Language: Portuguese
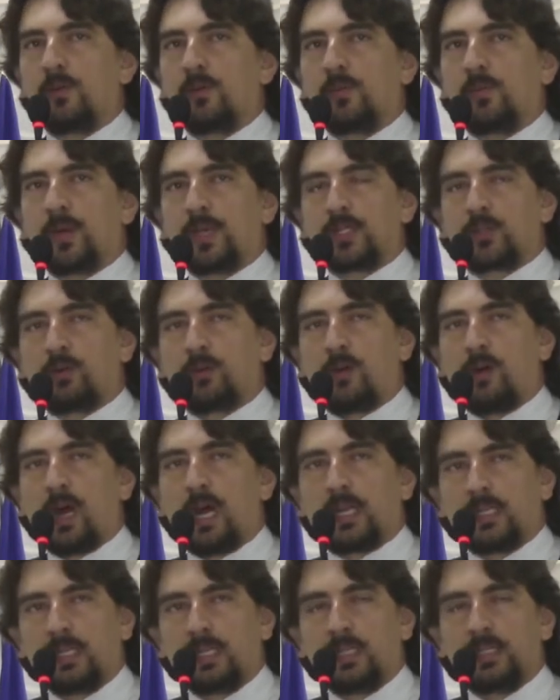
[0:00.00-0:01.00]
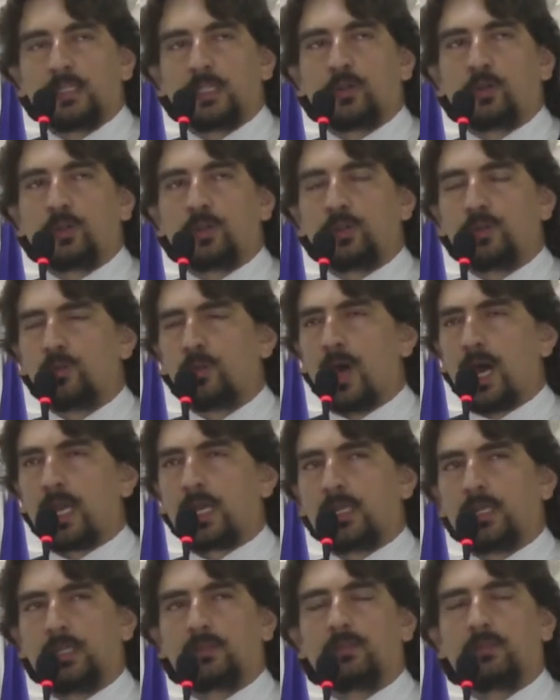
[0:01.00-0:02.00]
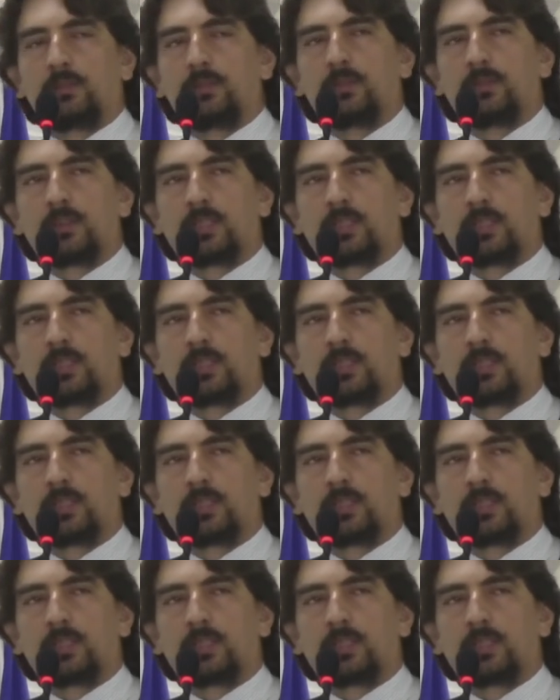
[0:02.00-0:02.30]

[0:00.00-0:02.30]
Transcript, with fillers: o pessoal arando e continua arando.